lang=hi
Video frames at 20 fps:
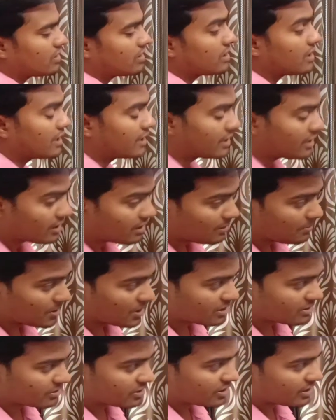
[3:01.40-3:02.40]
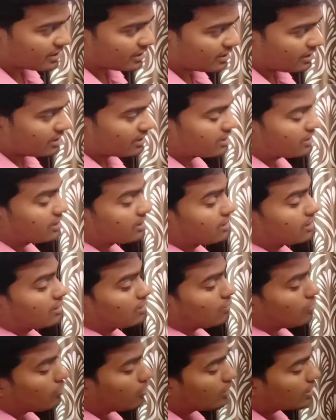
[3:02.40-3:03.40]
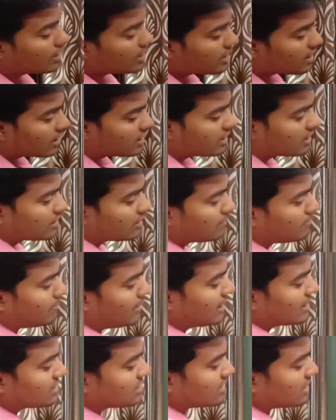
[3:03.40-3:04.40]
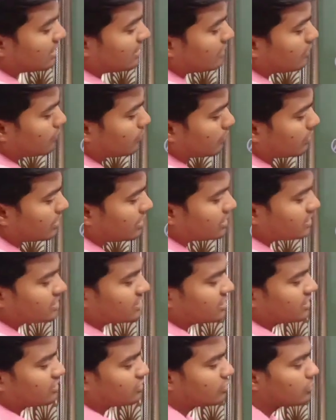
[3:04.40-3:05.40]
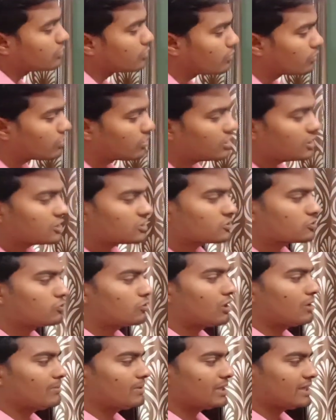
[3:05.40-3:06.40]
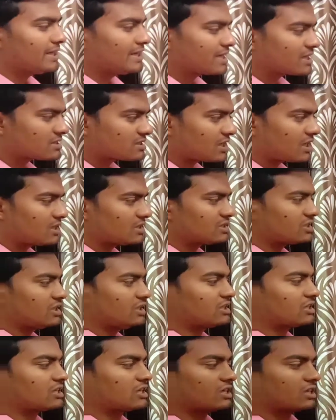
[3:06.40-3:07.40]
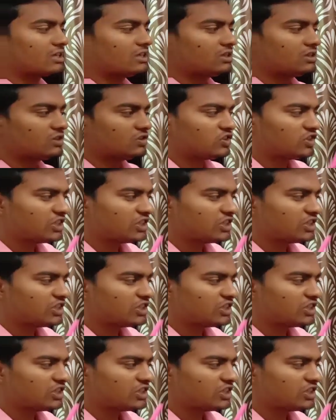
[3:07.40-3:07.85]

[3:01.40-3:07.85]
की कैटेगरी में रखते हैं और अगर हम बात करें टोडलर्स की तो टोडलर्स को हम एक साल से लेकर के